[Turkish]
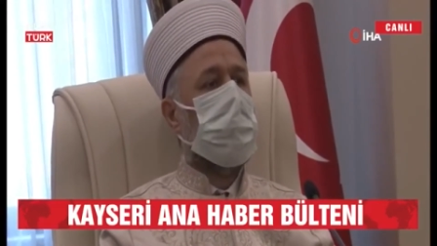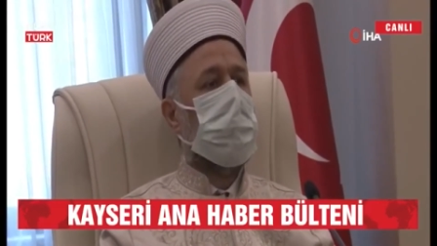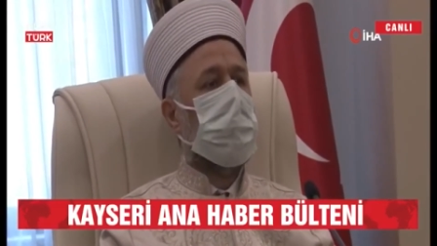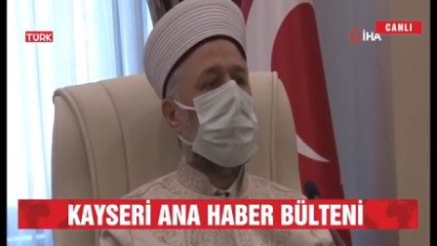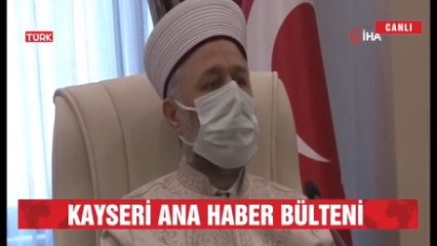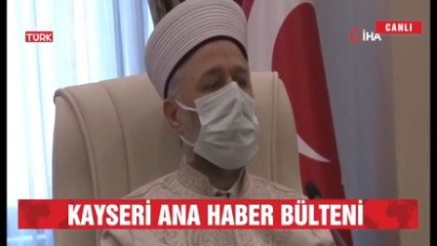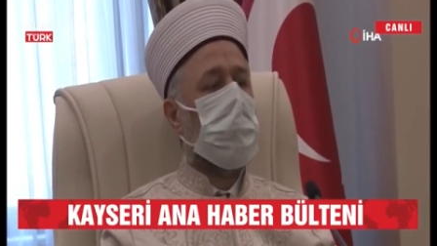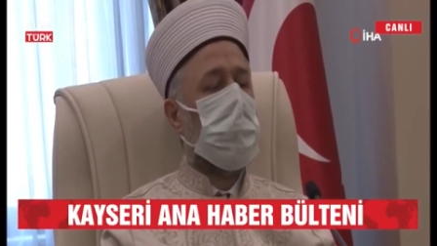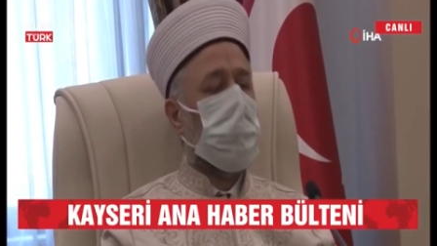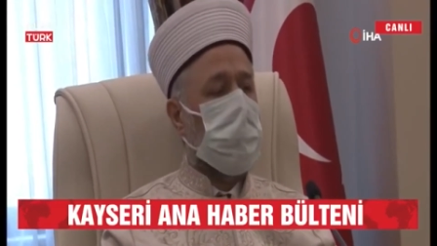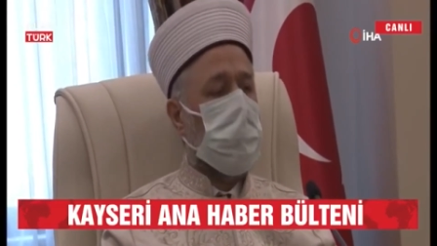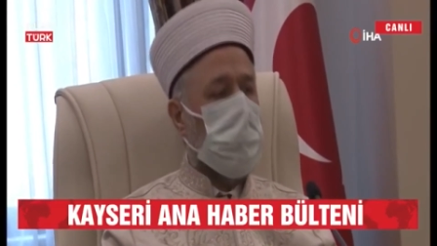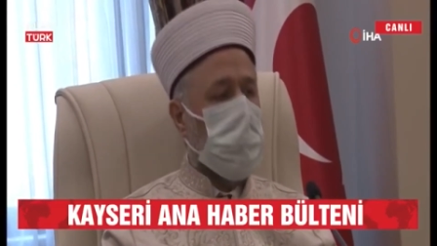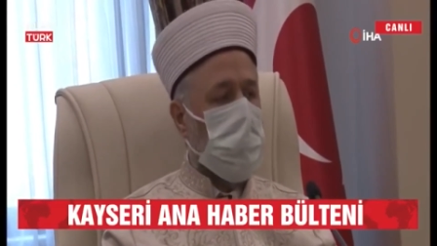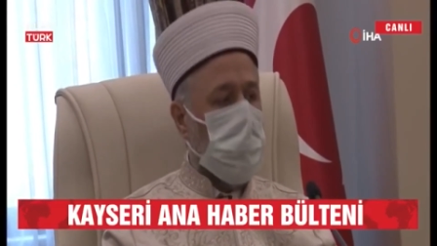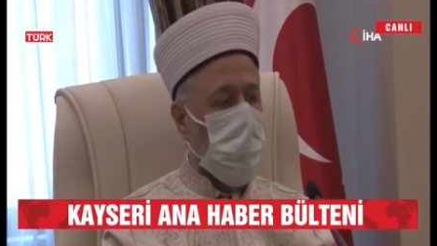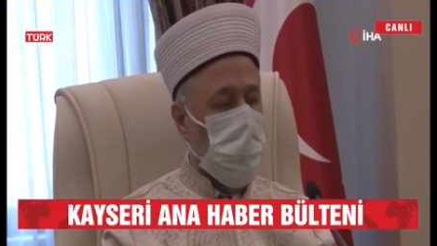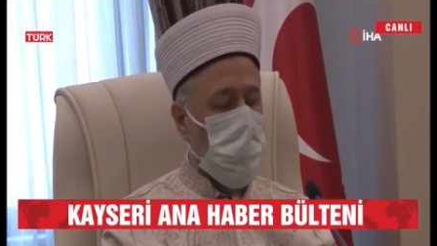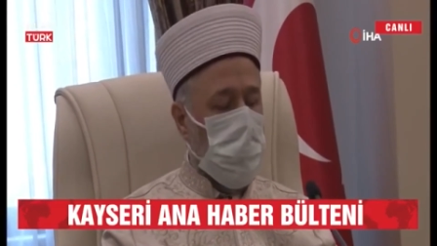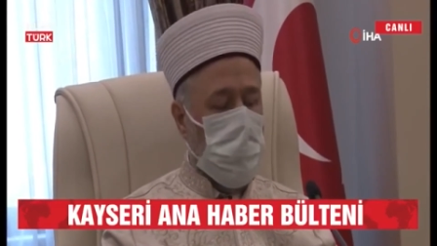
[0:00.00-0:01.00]
Müslüman
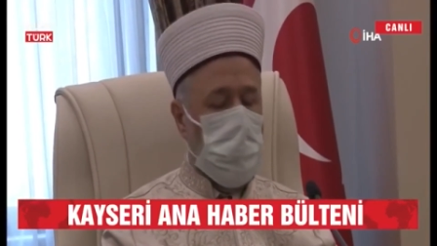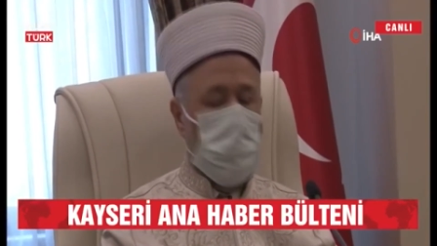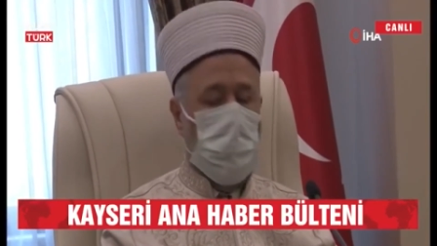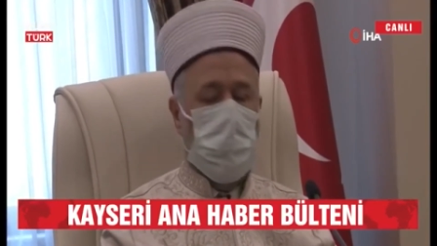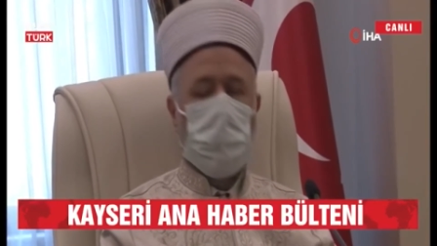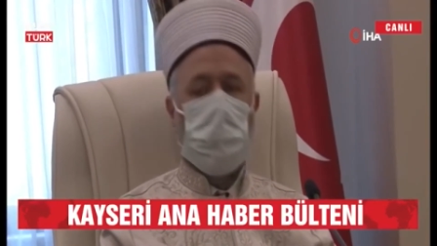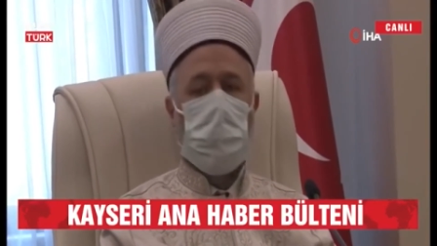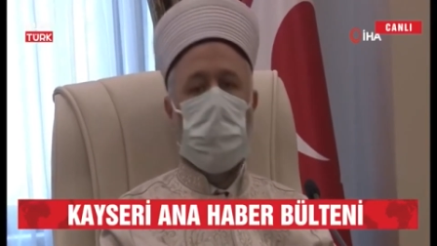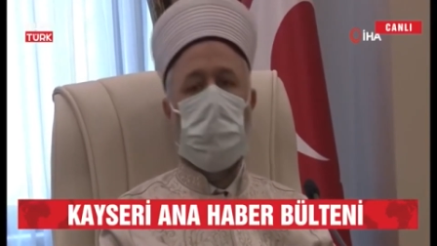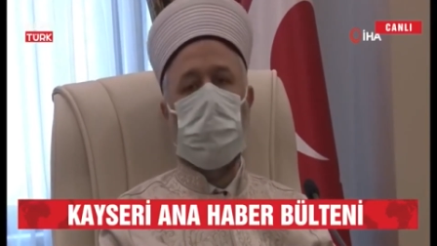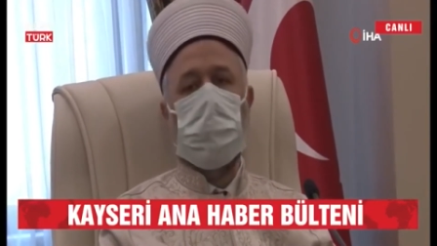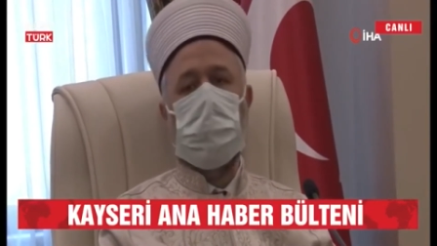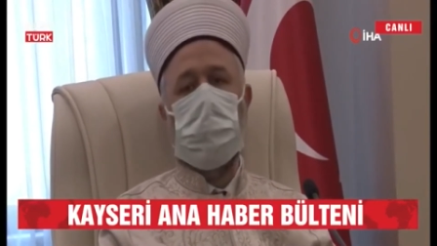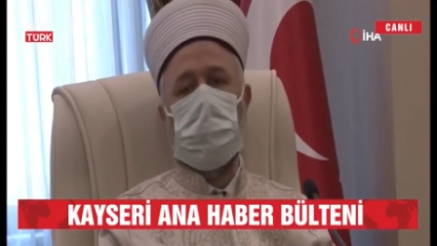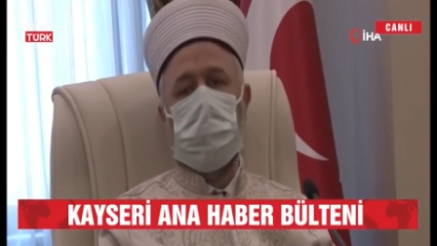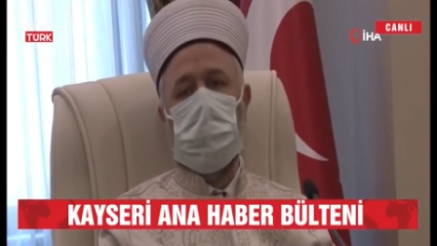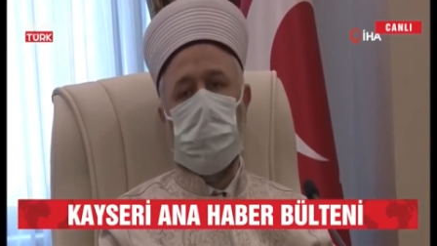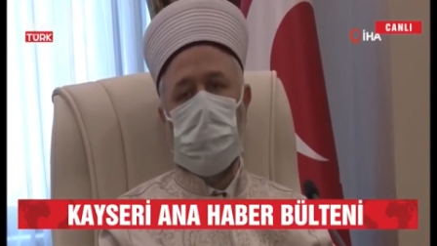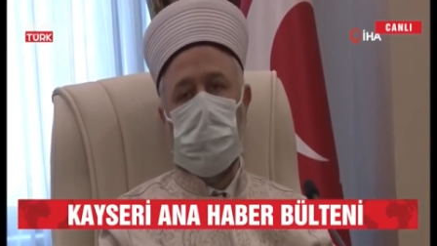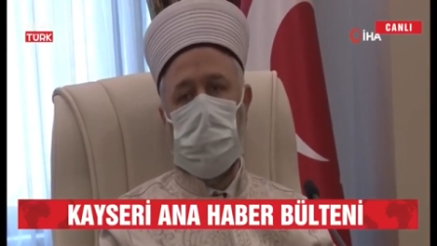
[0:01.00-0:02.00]
aile ile
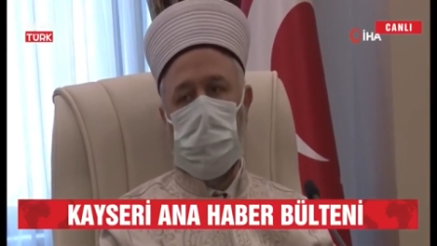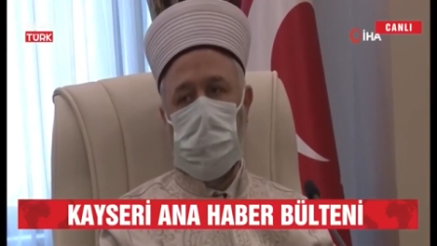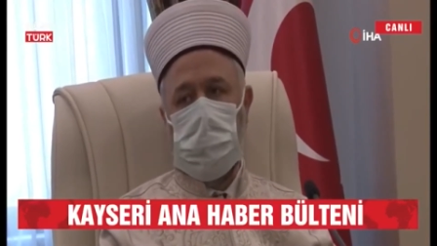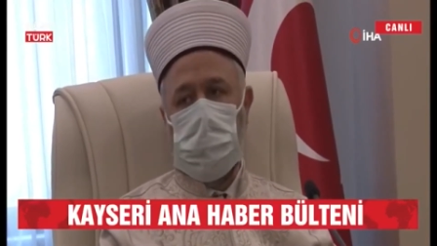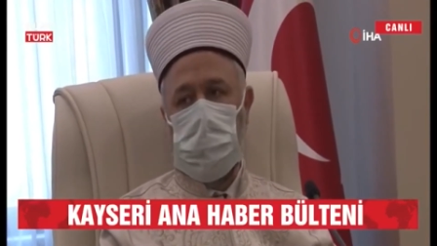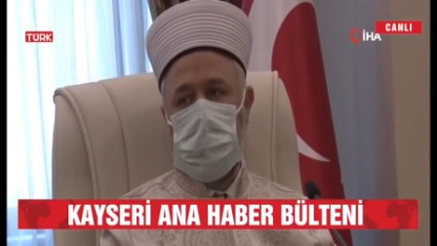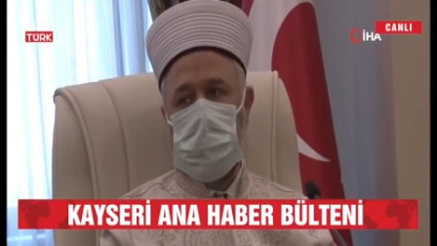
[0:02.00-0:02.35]
diyalogları